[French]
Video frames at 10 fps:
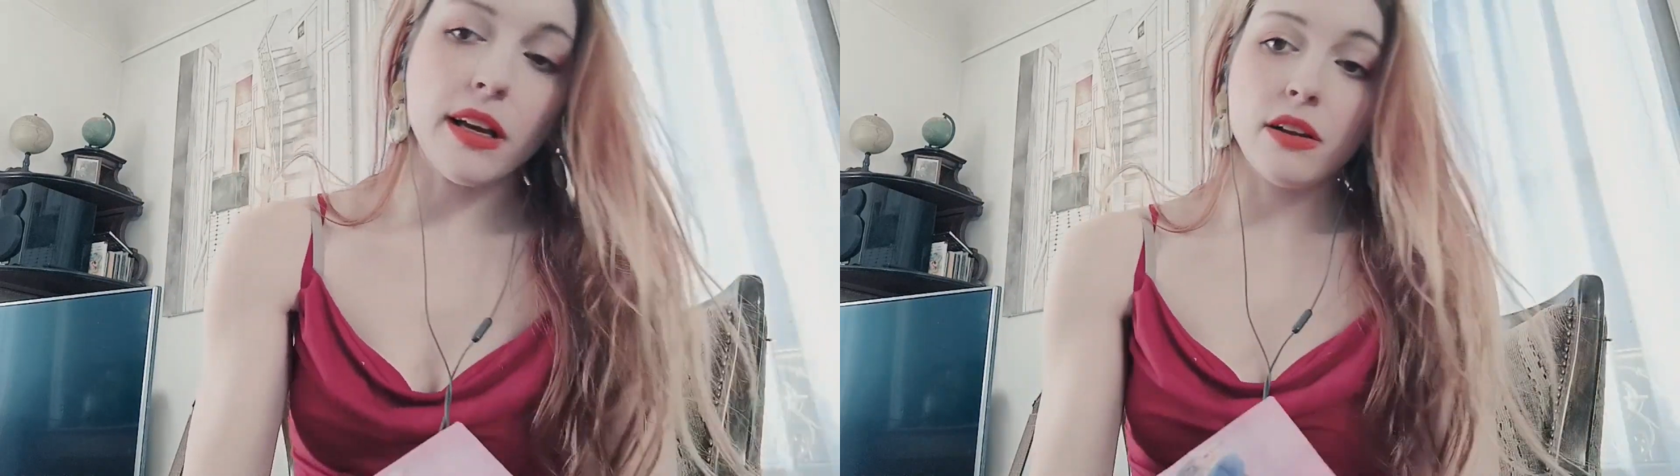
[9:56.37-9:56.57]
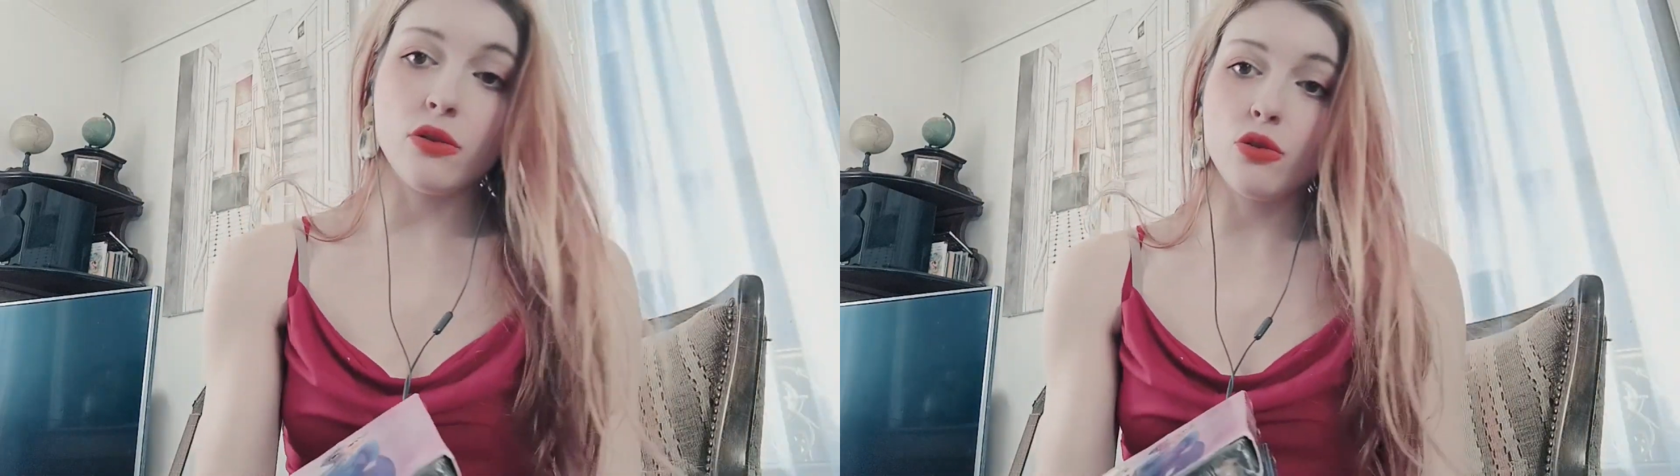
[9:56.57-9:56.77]

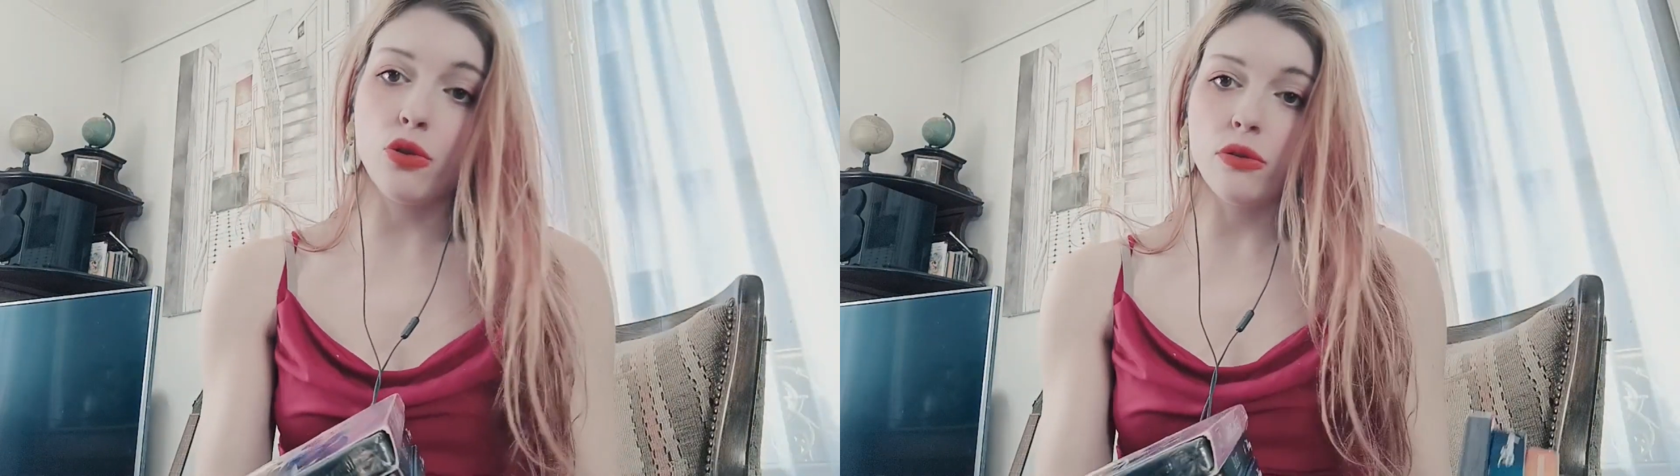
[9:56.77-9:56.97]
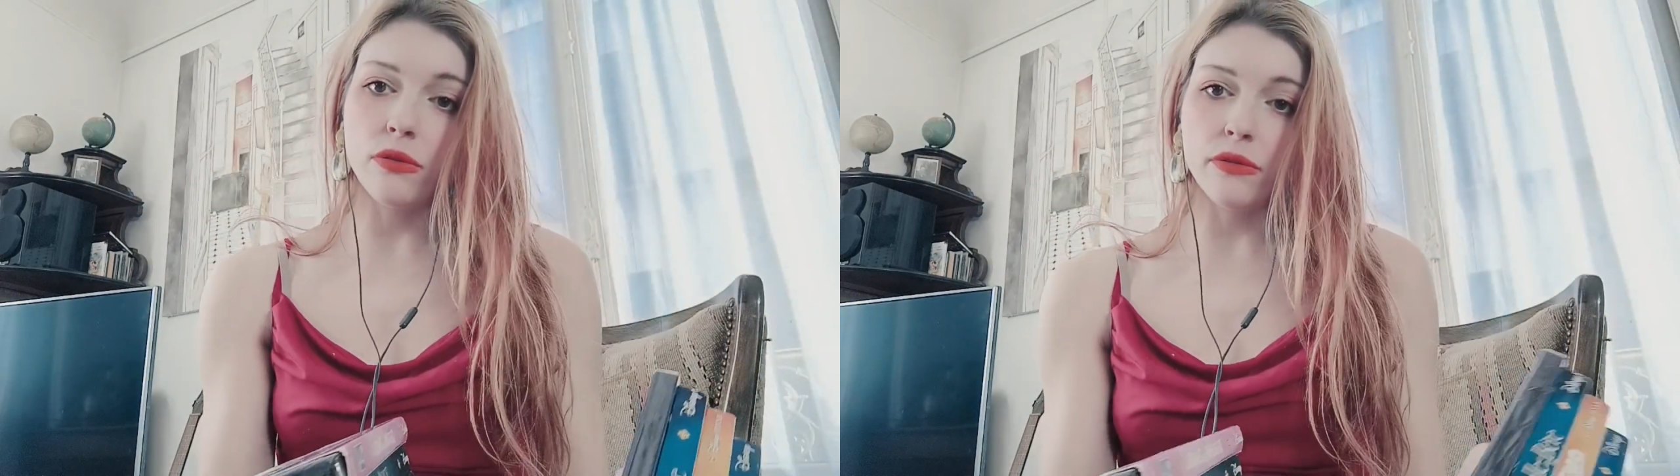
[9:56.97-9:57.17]
un
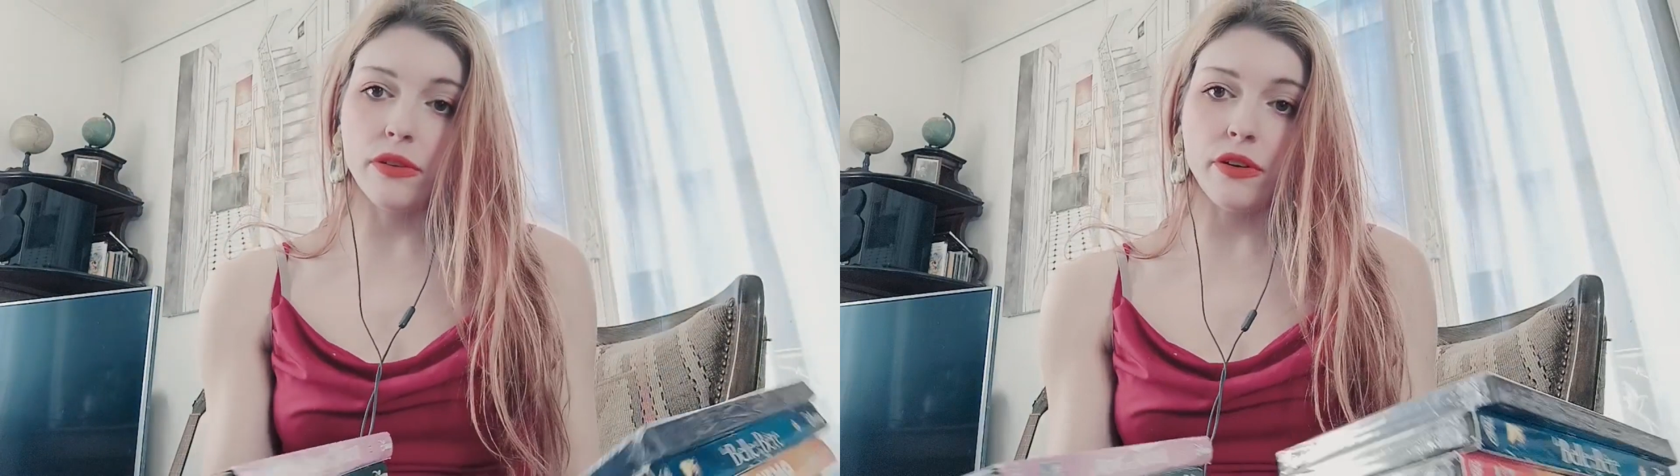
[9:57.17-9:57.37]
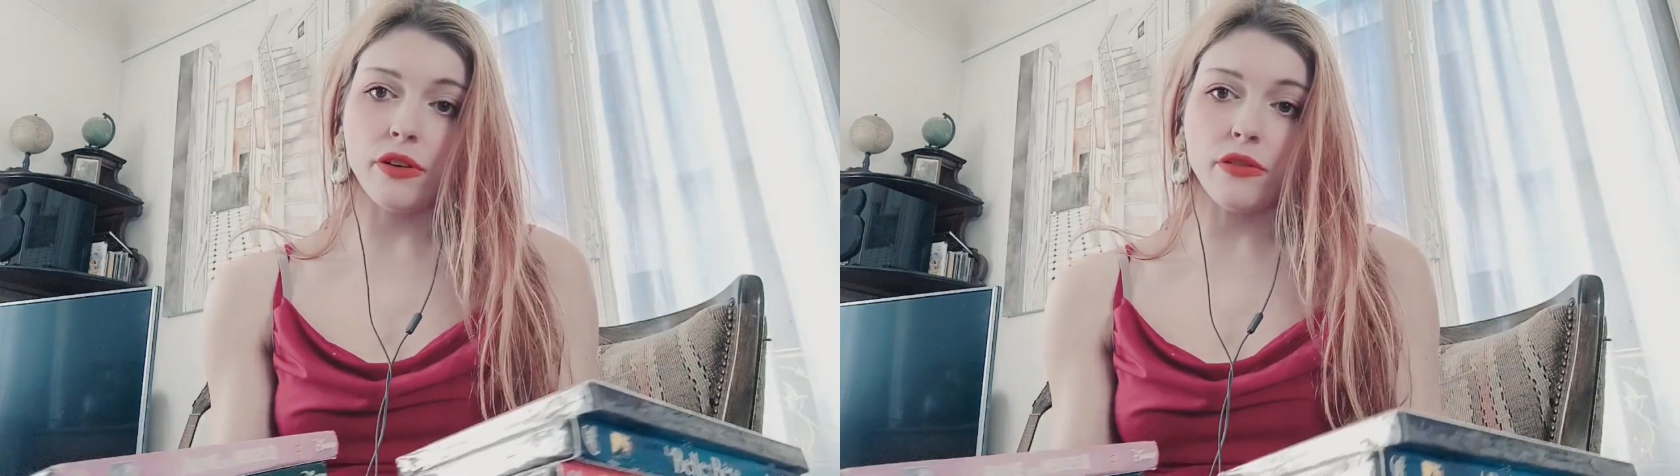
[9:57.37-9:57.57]
lot
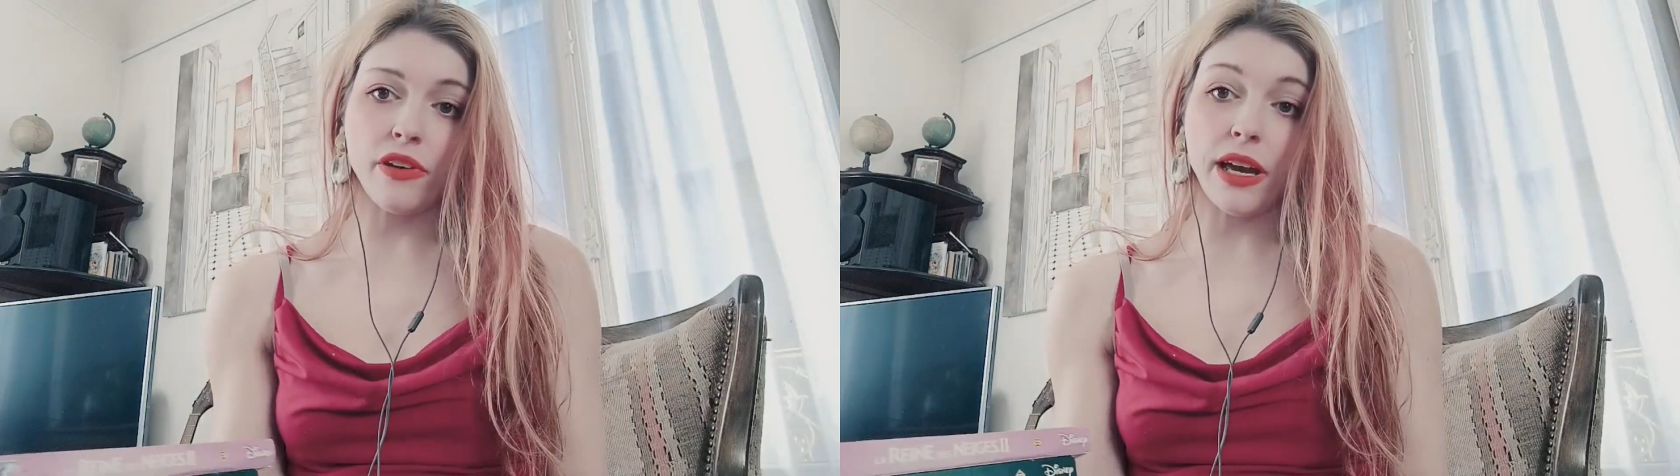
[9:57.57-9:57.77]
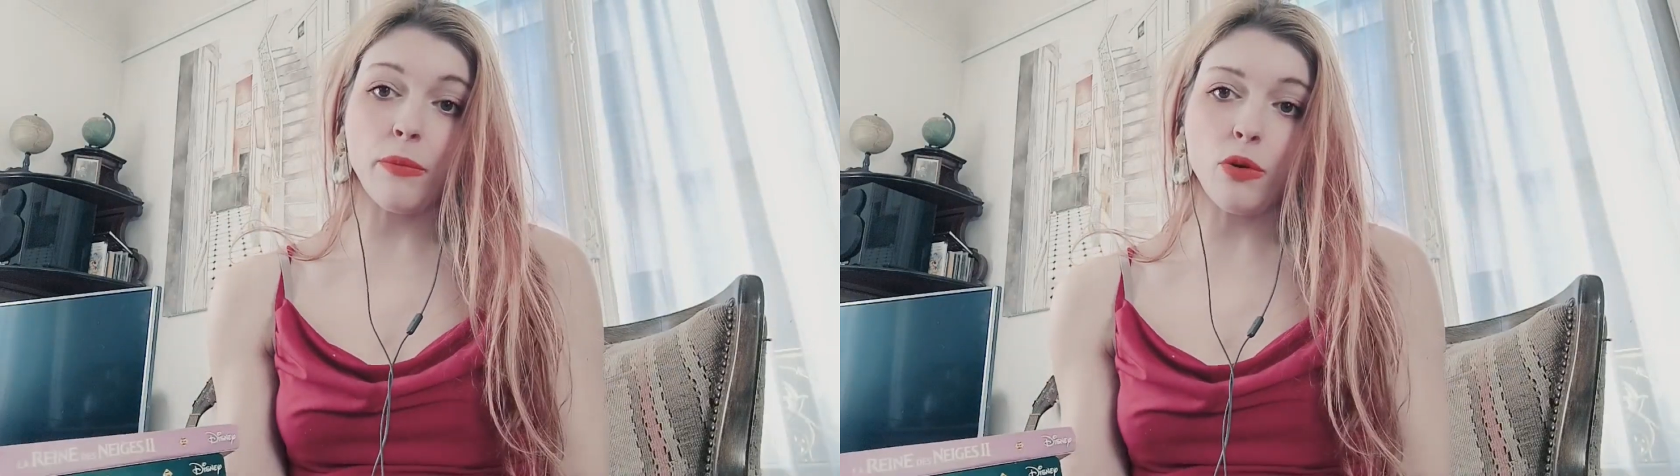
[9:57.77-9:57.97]
euh,
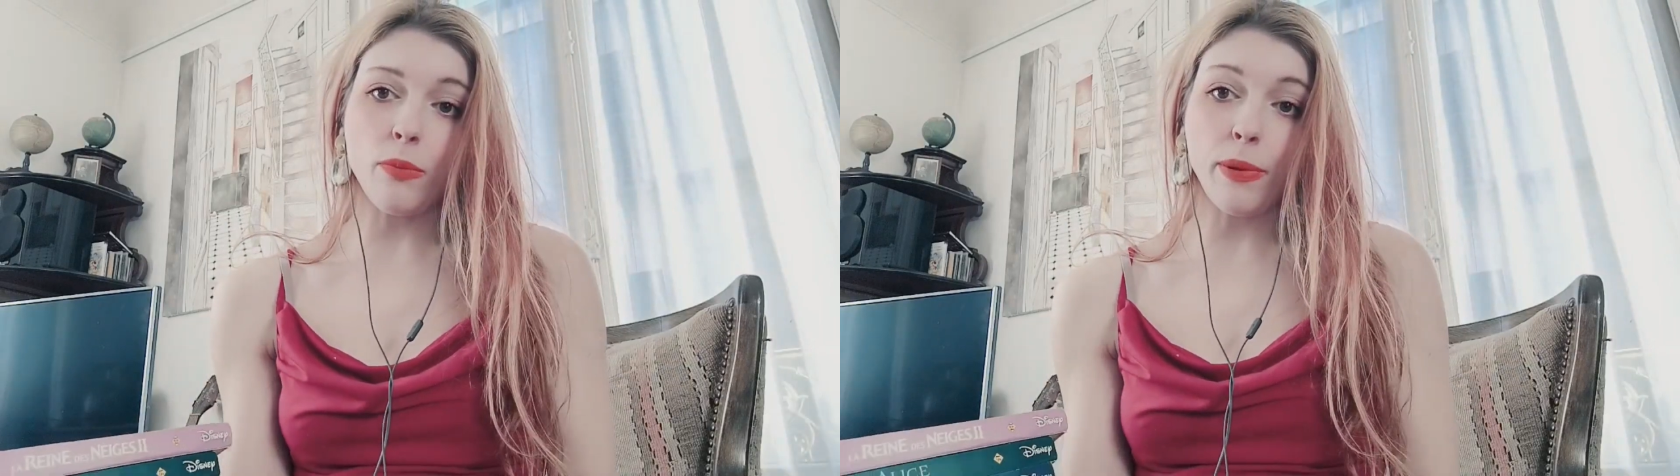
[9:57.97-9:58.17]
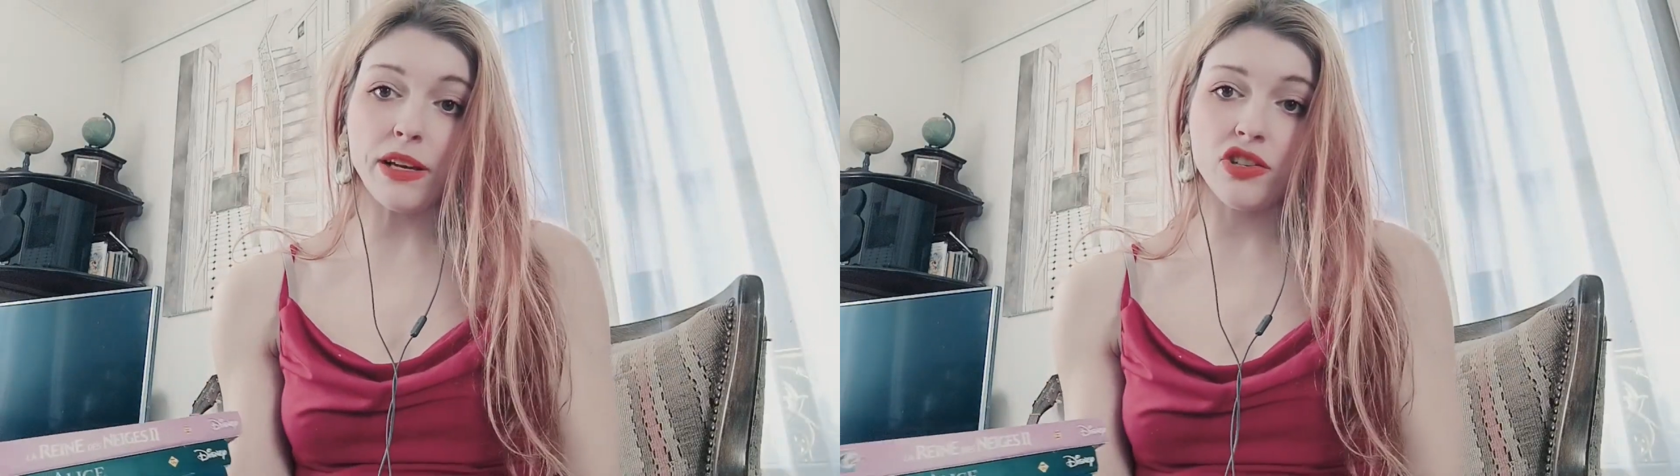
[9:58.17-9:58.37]

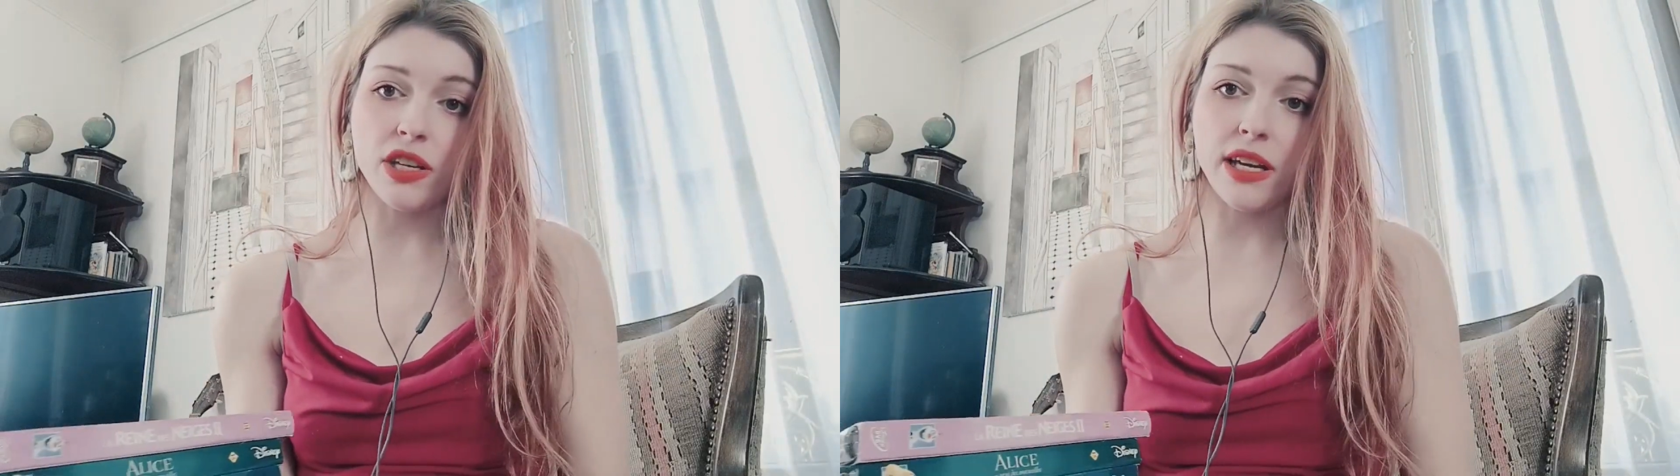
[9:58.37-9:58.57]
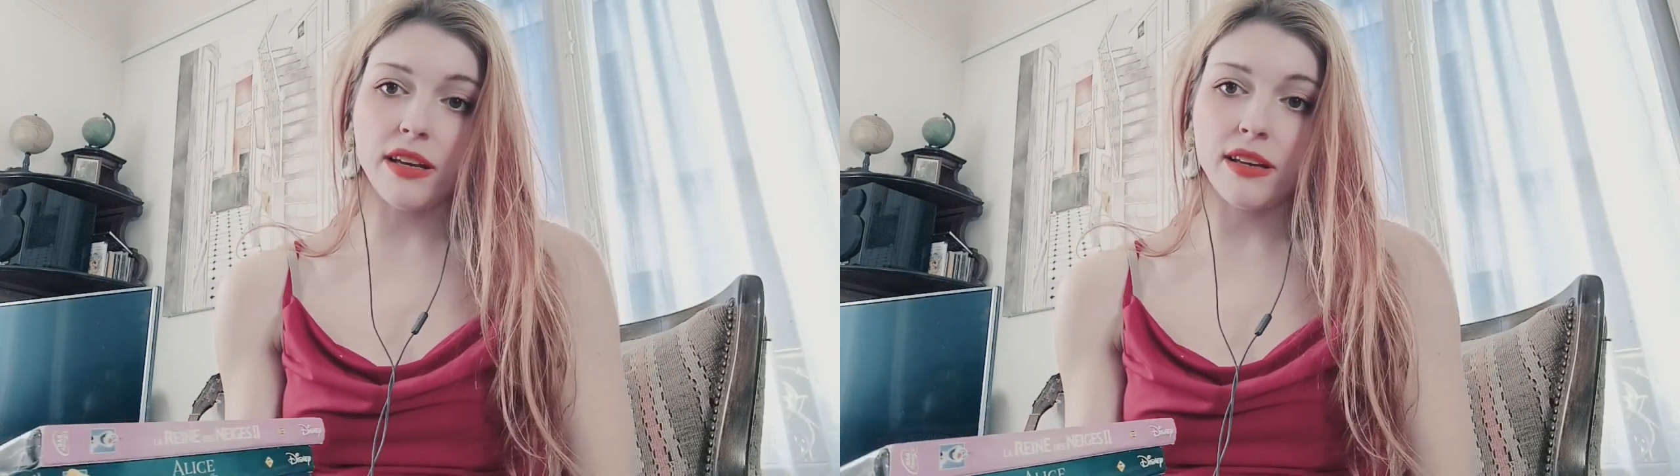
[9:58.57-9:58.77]
vraiment pas
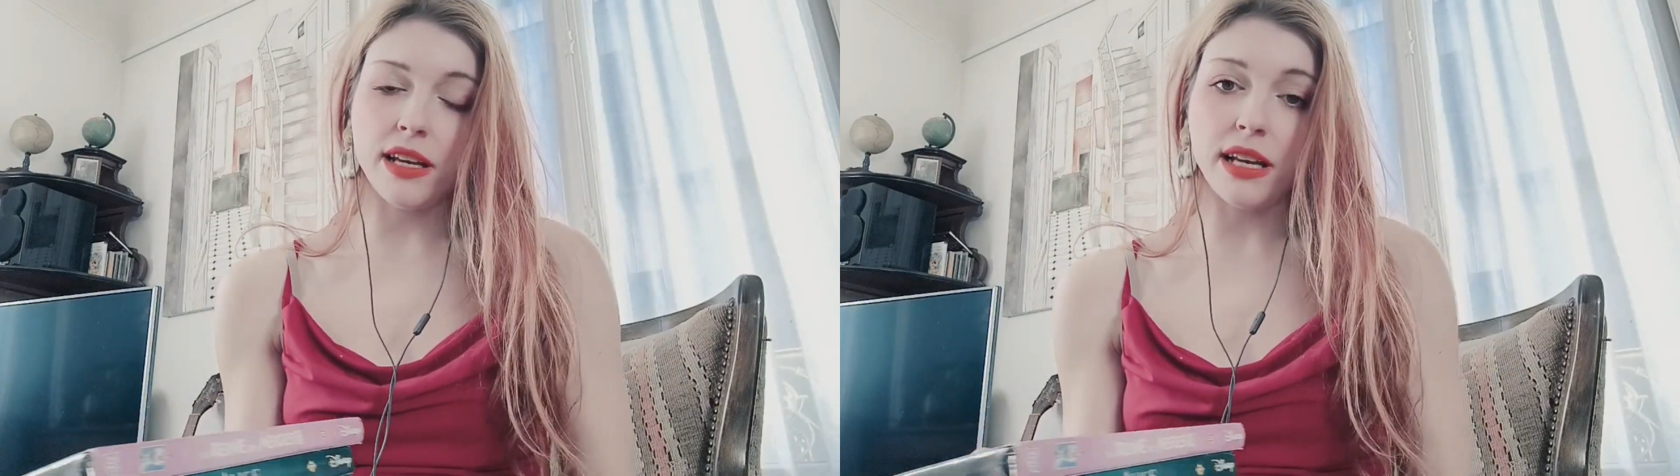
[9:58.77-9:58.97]
cher.